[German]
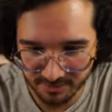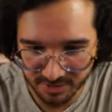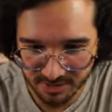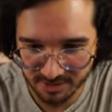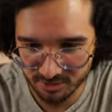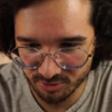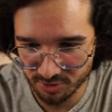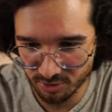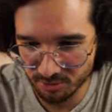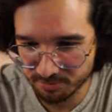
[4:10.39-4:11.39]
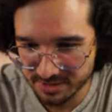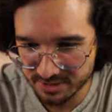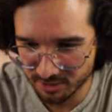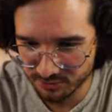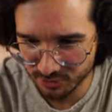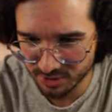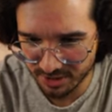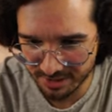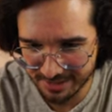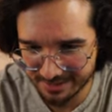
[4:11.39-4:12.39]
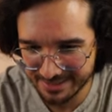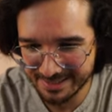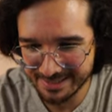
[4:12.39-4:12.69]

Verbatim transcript: werde ich das natürlich auch ein bisschen ausführlicher erklären.